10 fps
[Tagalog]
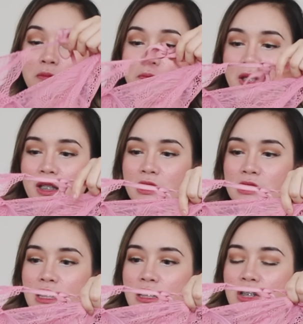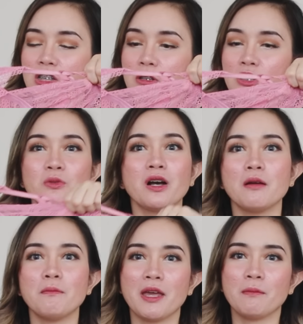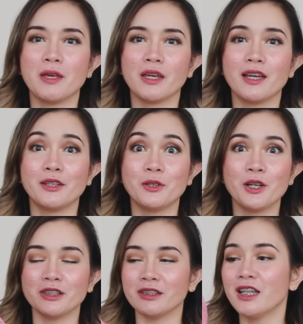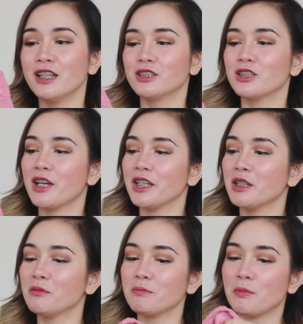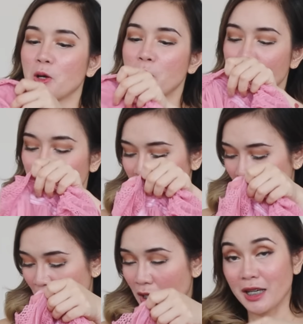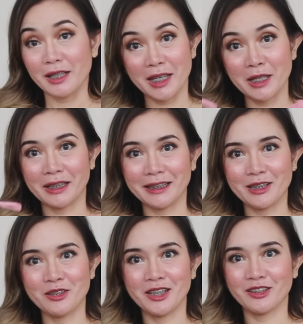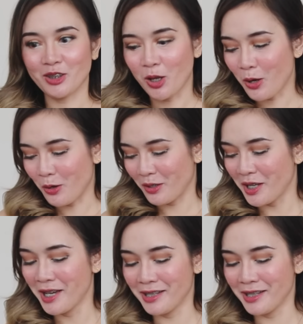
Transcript: ng pink kasi hindi siya ganun kabebe. Ganon. So, ayan po. Ayan, nakita niyo rin yung tong.